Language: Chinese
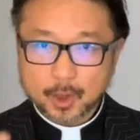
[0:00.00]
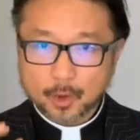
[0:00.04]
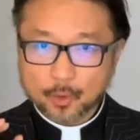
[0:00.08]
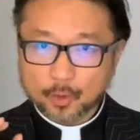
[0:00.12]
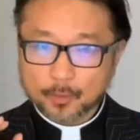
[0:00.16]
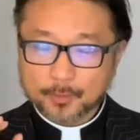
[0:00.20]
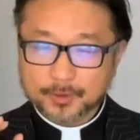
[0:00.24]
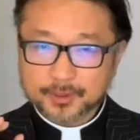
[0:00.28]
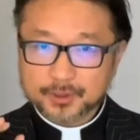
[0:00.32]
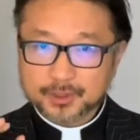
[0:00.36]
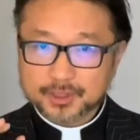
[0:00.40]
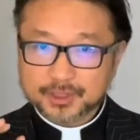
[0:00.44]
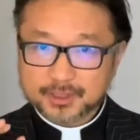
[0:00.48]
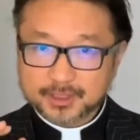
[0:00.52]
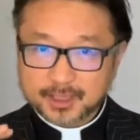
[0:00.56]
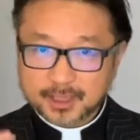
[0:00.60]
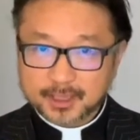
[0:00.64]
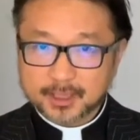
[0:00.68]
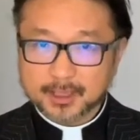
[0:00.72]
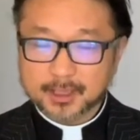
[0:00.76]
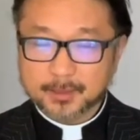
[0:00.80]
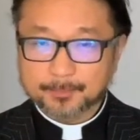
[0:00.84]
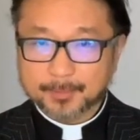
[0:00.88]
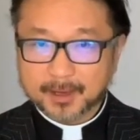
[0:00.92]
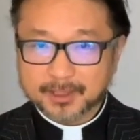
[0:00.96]
我们这
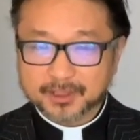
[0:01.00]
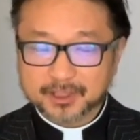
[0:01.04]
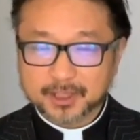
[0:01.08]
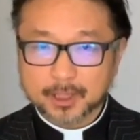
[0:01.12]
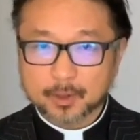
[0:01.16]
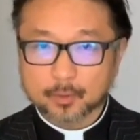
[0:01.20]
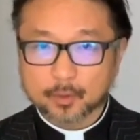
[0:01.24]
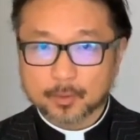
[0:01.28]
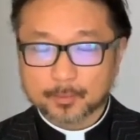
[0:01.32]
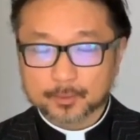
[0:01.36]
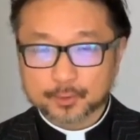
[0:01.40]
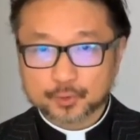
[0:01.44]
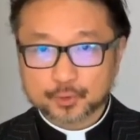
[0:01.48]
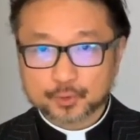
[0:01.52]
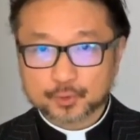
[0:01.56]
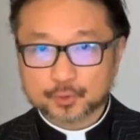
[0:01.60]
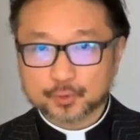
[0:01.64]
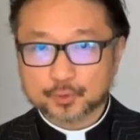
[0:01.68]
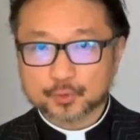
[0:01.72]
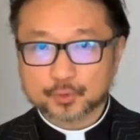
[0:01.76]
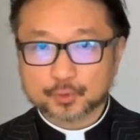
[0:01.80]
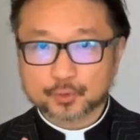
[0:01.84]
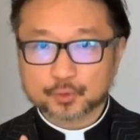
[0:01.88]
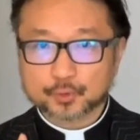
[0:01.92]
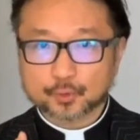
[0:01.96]
个礼拜天我们
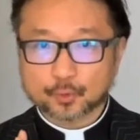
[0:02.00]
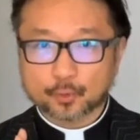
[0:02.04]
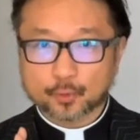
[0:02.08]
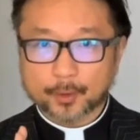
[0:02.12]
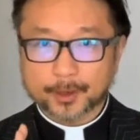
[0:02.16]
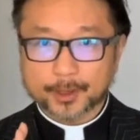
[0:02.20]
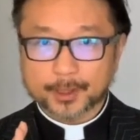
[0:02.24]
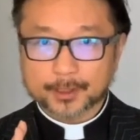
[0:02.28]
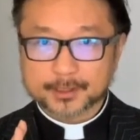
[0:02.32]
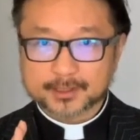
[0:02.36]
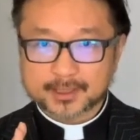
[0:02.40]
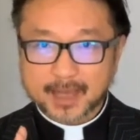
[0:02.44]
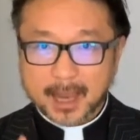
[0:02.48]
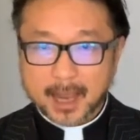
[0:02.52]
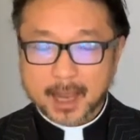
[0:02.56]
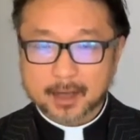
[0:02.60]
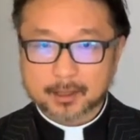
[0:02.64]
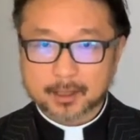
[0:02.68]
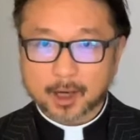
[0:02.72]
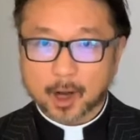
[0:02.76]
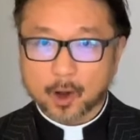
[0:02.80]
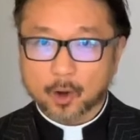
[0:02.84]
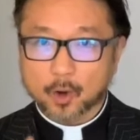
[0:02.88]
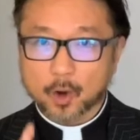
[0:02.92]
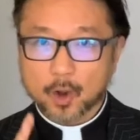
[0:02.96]
继续会查
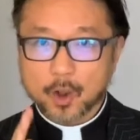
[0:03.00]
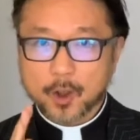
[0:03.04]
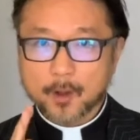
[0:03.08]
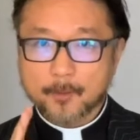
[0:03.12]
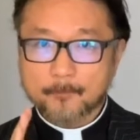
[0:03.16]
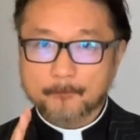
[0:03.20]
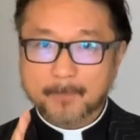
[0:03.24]
考。